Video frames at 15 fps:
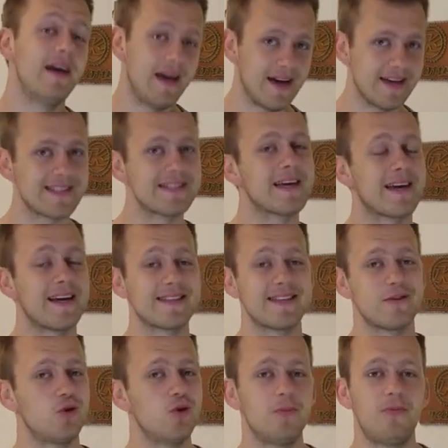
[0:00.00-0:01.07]
Er ist ein
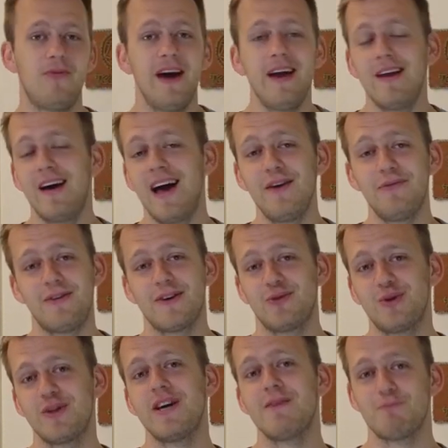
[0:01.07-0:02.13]
krasser Typ, weil er einfach
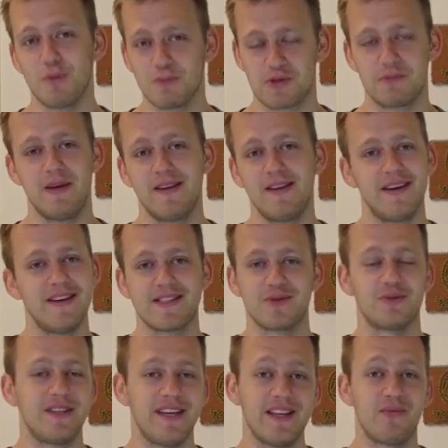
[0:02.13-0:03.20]
nur eine Bumsbirne ist
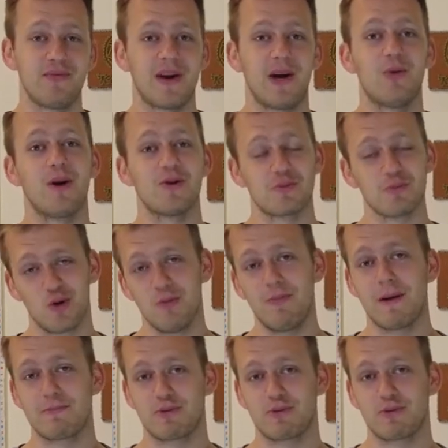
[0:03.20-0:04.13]
und jede Frau aus dem Club